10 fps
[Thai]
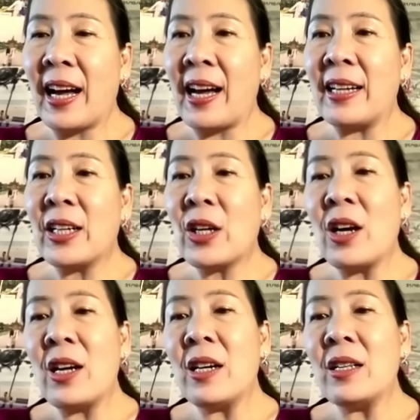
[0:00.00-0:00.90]
ค่ะ
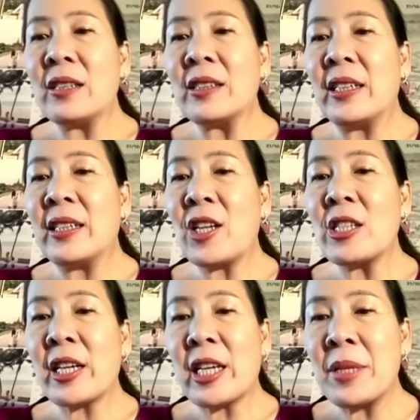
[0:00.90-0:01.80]
ก็นอก
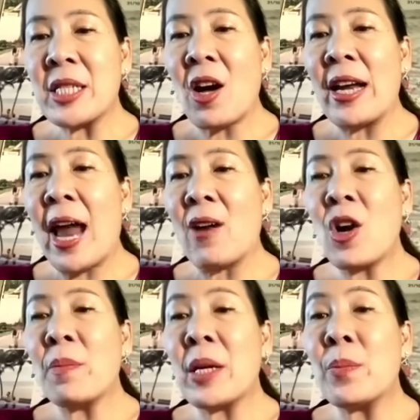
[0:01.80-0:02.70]
จากยีปินซอยแล้วก็
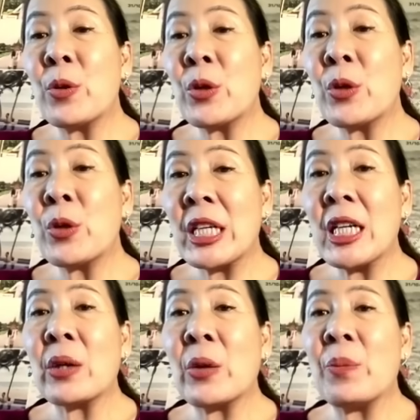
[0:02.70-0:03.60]
มีบรูเกอ
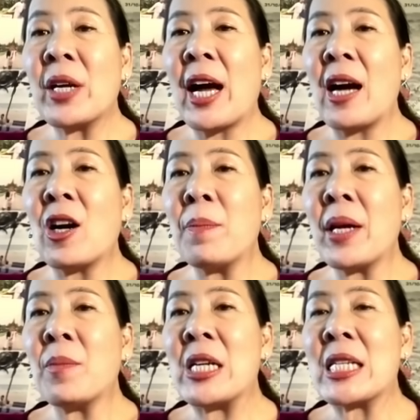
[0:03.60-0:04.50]
ร์กรุ๊ปนะคะก็เป็น
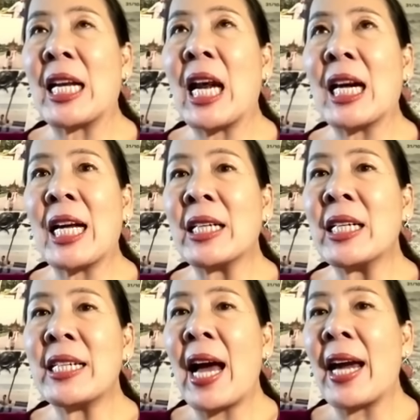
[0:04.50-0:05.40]
บริษัททางการเงินใหญ่